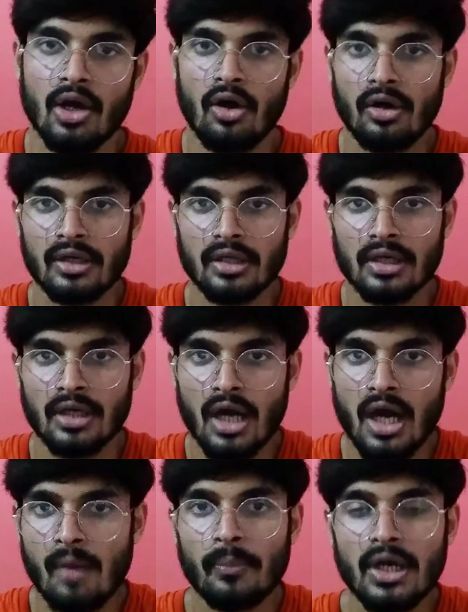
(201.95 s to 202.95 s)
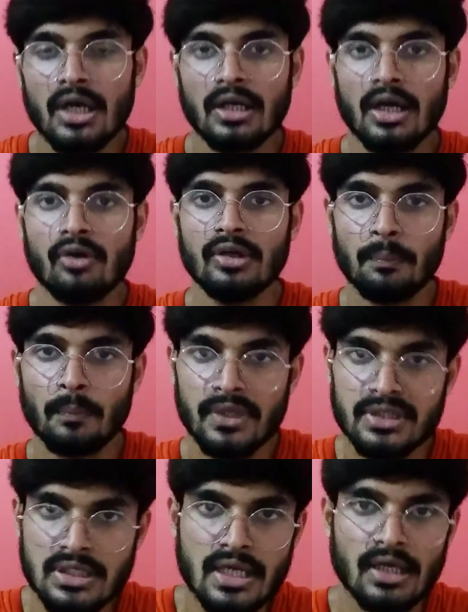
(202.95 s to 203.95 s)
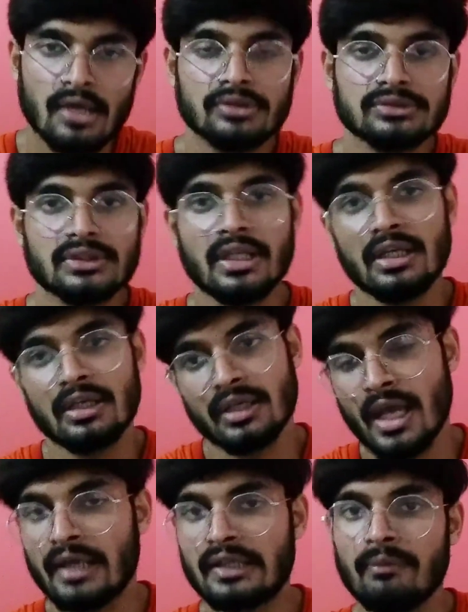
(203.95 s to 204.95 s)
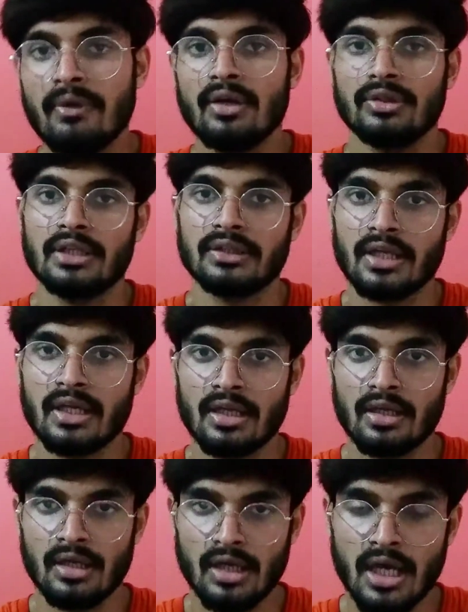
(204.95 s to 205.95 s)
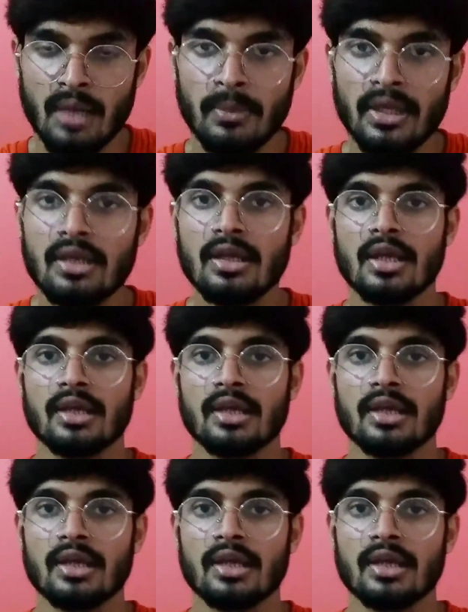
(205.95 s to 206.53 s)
और आपका अकाउंट पिछले अकाउंट से एक्टिवेट हो जाता है आई I मीन mean,